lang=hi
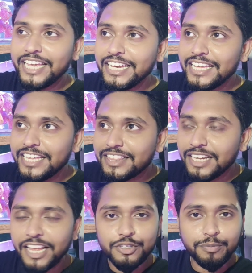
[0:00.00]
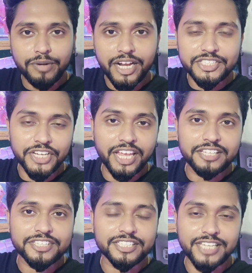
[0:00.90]
लेकिन इतना जो बड़ा छः
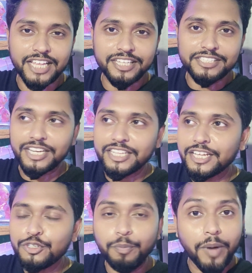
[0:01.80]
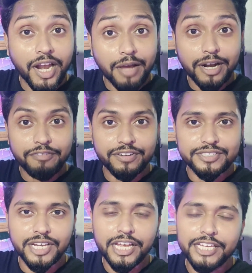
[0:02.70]
इंच का सात इंच का इतना जो बड़ा बड़ा
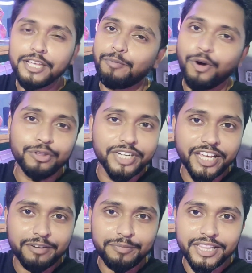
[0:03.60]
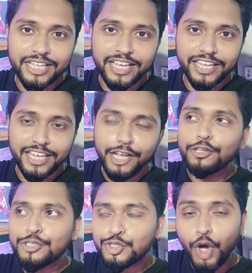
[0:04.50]
फिश ये बहुत रेयर मिलता है
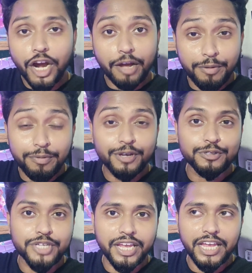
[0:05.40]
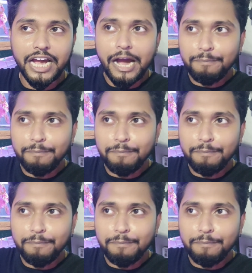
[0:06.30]
तो स्टॉक अभी भी कुछ है